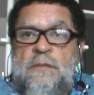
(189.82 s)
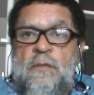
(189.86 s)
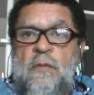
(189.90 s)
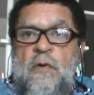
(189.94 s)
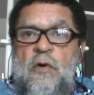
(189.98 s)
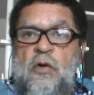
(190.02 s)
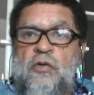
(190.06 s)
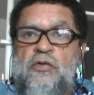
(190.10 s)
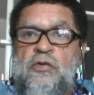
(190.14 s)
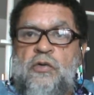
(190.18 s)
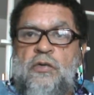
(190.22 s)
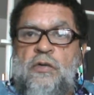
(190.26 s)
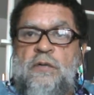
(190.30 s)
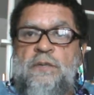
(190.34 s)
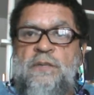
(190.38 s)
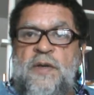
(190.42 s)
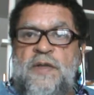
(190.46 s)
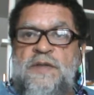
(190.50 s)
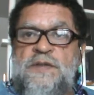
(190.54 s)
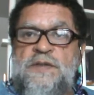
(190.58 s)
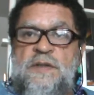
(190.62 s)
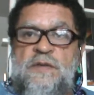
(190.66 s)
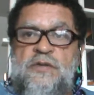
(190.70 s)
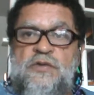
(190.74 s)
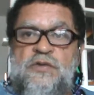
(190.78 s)
hors de notre
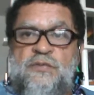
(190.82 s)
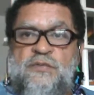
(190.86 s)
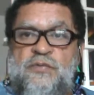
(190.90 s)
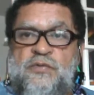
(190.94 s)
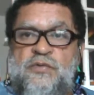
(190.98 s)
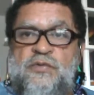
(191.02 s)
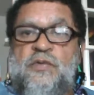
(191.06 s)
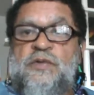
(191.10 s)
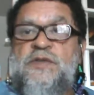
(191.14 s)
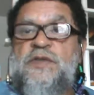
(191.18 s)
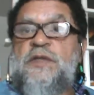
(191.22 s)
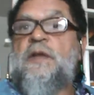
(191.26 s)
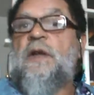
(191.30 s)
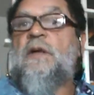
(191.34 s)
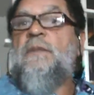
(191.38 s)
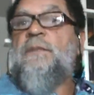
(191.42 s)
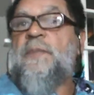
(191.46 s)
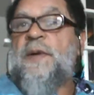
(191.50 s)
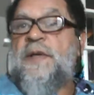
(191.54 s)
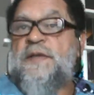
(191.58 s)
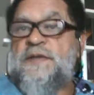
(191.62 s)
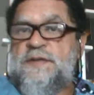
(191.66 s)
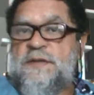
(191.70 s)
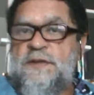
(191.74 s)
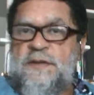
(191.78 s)
présence, puisque c'est dans le
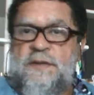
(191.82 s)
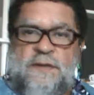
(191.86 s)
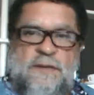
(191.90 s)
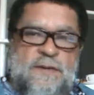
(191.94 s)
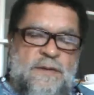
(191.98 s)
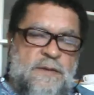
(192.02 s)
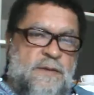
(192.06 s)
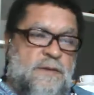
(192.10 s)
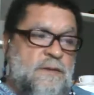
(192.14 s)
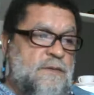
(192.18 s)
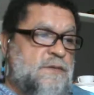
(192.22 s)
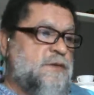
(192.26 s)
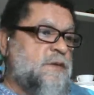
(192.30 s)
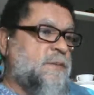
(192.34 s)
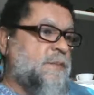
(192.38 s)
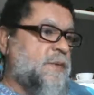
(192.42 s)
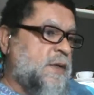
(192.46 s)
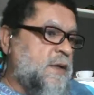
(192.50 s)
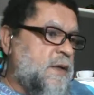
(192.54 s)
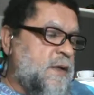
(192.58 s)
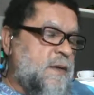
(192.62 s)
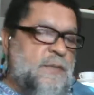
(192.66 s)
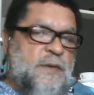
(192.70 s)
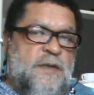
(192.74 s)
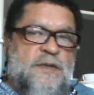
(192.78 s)
passé, c'est pas
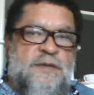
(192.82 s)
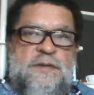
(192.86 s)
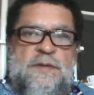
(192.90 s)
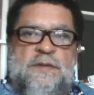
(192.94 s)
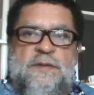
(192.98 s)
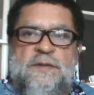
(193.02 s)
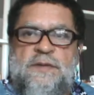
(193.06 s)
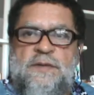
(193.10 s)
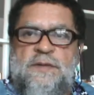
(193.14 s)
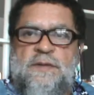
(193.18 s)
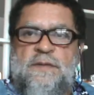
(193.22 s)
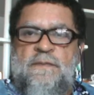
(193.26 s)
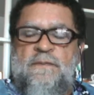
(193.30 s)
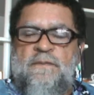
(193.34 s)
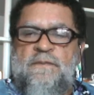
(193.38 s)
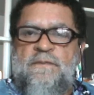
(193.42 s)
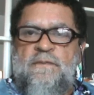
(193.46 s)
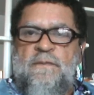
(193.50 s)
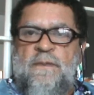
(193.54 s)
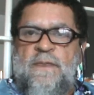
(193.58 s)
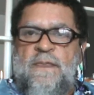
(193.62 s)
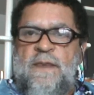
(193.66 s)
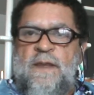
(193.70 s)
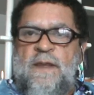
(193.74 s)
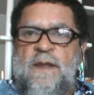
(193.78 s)
dans la présence.
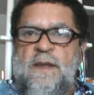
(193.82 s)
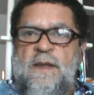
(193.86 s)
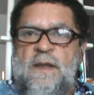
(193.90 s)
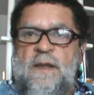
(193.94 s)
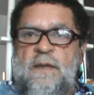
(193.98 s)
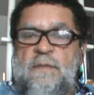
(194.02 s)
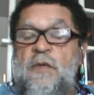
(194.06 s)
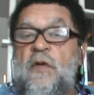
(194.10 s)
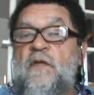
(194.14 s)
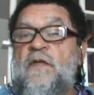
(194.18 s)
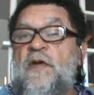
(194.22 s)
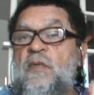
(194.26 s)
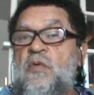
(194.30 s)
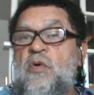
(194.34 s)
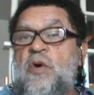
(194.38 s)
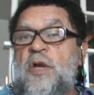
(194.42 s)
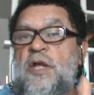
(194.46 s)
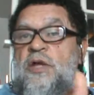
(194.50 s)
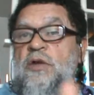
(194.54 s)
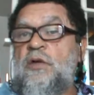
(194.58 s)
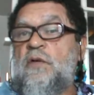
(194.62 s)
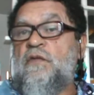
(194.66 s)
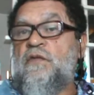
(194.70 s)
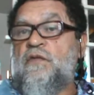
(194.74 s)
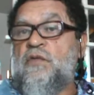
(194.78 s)
Puis on va mourir
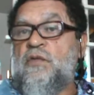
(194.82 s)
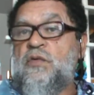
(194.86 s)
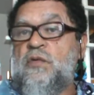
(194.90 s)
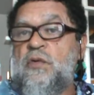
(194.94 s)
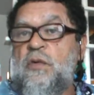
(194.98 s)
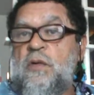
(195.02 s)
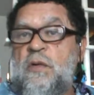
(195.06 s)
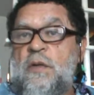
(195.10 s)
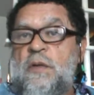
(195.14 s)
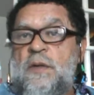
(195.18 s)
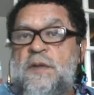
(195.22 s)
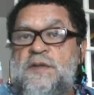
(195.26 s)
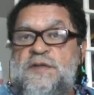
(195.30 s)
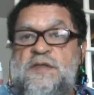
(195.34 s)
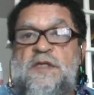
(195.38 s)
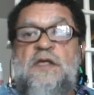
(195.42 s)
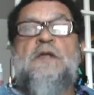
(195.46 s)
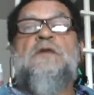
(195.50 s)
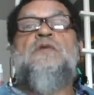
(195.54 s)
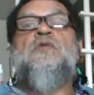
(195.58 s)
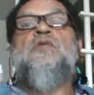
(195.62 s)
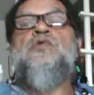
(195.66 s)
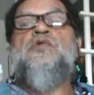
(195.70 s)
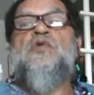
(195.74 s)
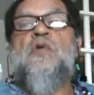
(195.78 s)
dans le futur, et
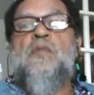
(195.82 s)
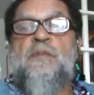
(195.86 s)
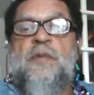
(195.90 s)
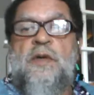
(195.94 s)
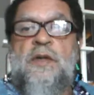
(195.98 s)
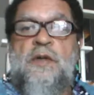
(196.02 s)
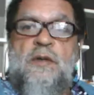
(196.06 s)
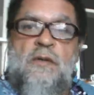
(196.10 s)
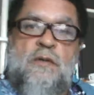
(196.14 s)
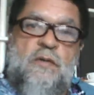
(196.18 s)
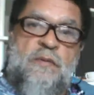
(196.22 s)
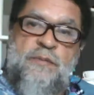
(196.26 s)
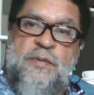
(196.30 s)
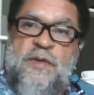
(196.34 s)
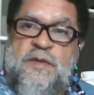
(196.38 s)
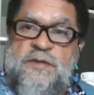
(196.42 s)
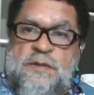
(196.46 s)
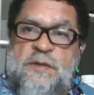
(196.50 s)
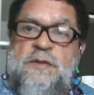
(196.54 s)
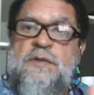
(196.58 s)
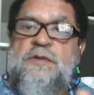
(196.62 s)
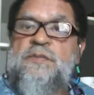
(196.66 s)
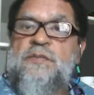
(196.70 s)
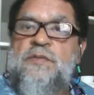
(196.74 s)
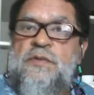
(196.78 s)
c'est toujours pas dans notre
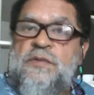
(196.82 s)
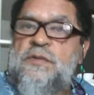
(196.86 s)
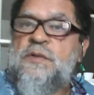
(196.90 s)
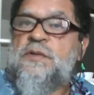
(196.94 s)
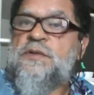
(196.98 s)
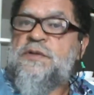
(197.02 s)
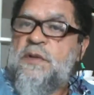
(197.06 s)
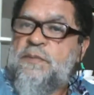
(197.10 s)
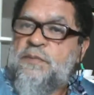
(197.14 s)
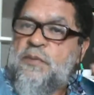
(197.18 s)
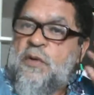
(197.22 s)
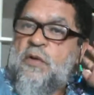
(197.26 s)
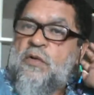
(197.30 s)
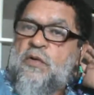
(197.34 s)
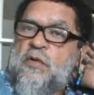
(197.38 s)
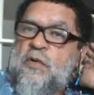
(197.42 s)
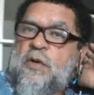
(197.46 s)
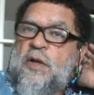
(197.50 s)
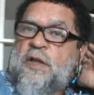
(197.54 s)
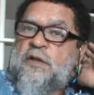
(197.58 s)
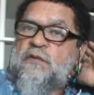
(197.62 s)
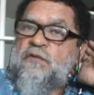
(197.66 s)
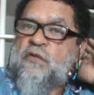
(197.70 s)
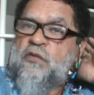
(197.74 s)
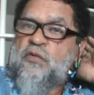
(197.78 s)
présence, puisque c'est pas
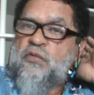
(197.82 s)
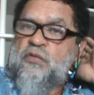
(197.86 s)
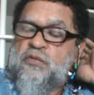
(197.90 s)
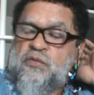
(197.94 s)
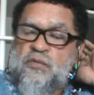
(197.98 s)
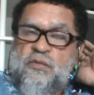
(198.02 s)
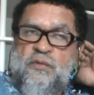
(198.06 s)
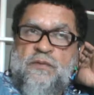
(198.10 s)
encore advenu.